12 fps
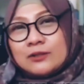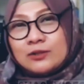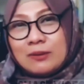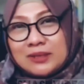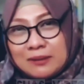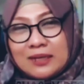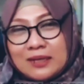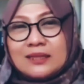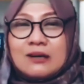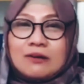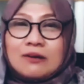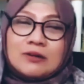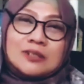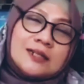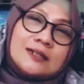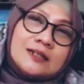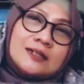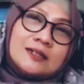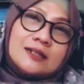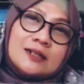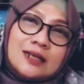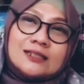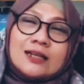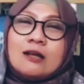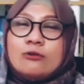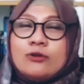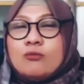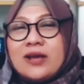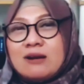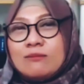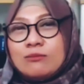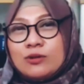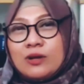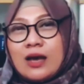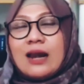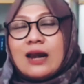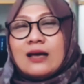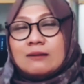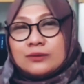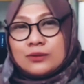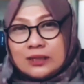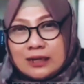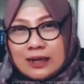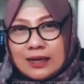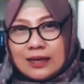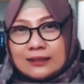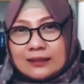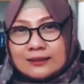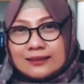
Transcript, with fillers: sudah bisa berhenti rokoknya ya sekarang udah lumayan bu alhamdulillah